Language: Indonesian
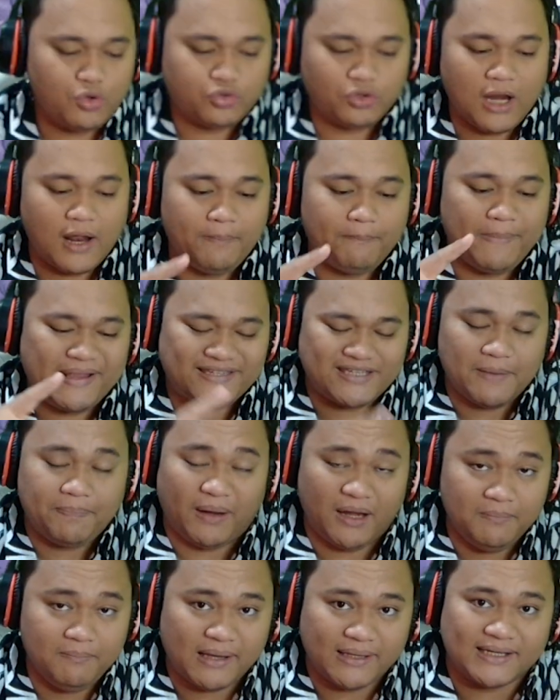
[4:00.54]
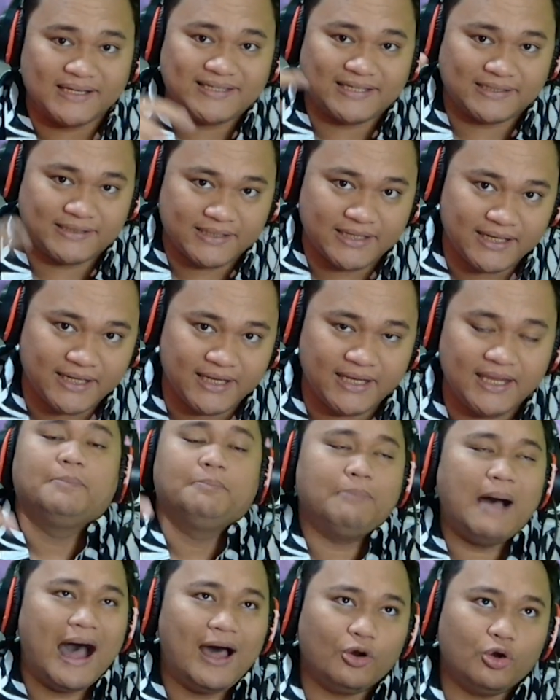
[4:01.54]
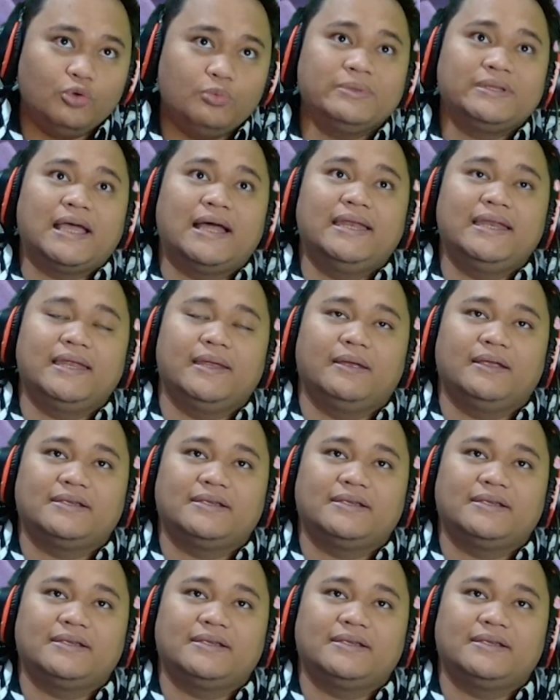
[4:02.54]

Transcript: Sudah matchnya paling banyak di season ini, baru menjadi